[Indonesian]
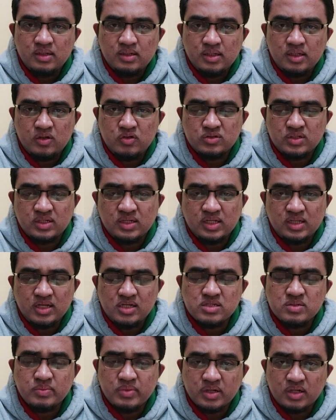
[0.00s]
dan urusan kita
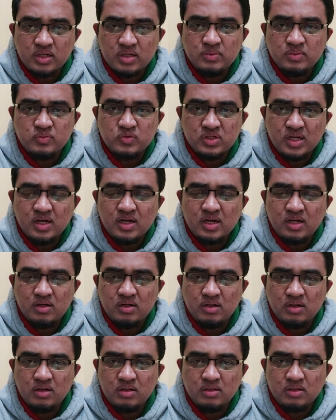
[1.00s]
semakin dimudahkan
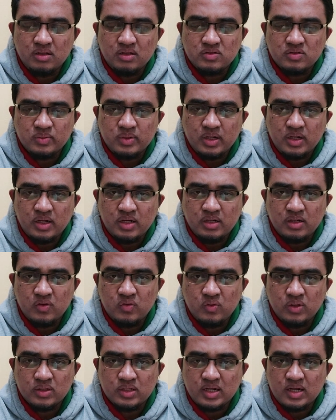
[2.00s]
oleh Allah
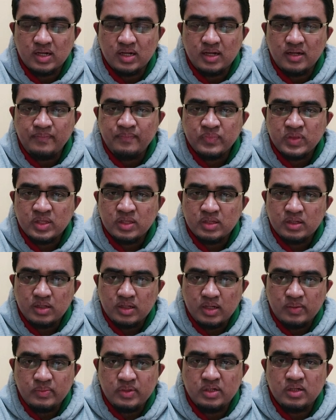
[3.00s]
Subhanahu wa taala.
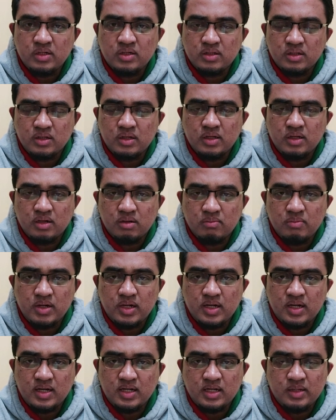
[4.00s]
Amin ya Allah ya
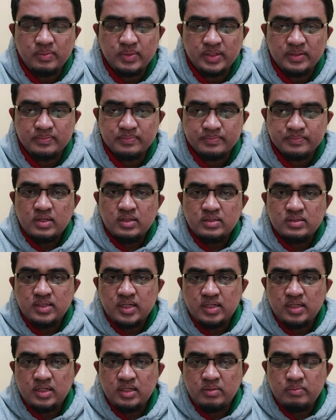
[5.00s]
rabbal alamin.
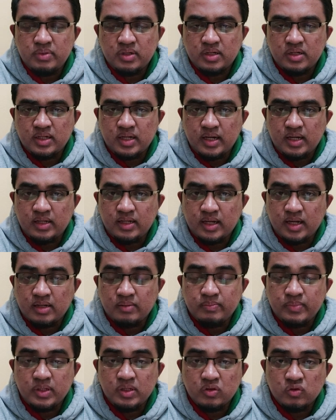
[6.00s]
Jadi ini berkenaan
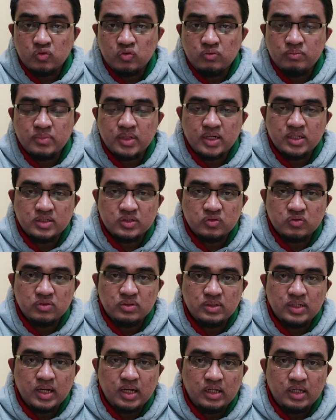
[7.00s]
dengan pintu masuk
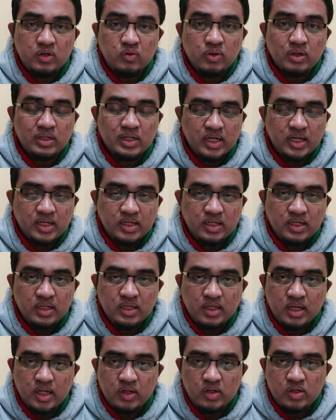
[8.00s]
dari luar
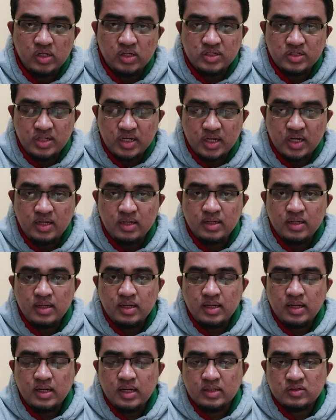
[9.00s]
negeri ke Indonesia
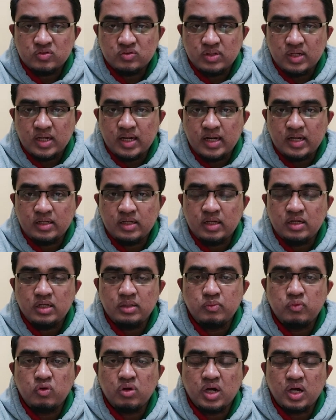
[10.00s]
sudah ada
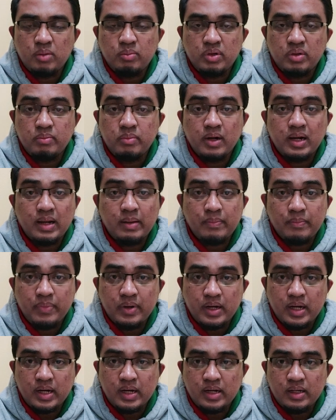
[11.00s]
dibuka
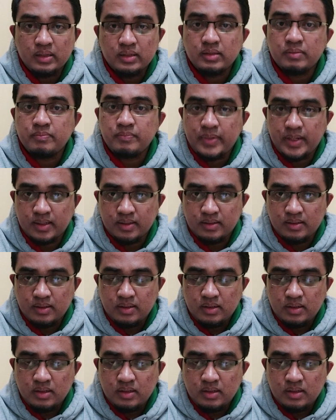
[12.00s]
beberapa tempat